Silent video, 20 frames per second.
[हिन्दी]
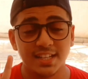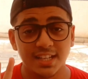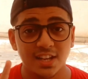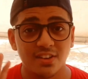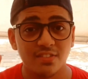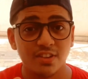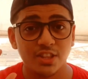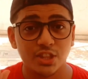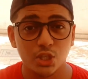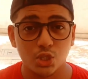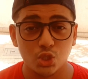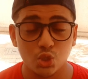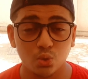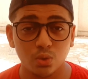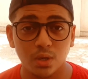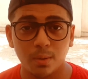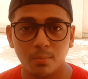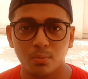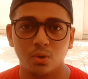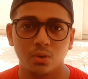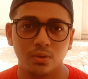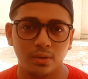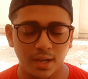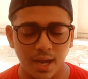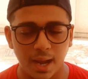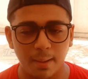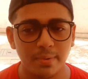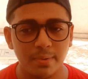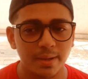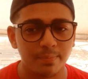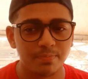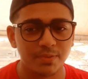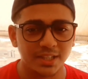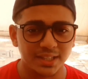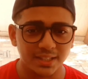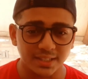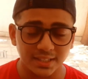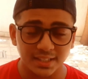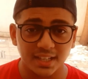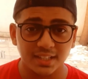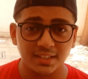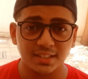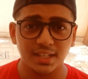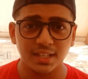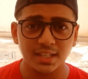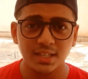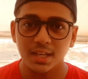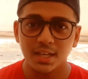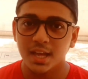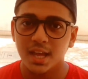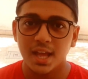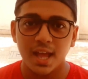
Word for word: इलेवेंथ जून हम लोग ट्रैप डे अपने घर के अंदर ही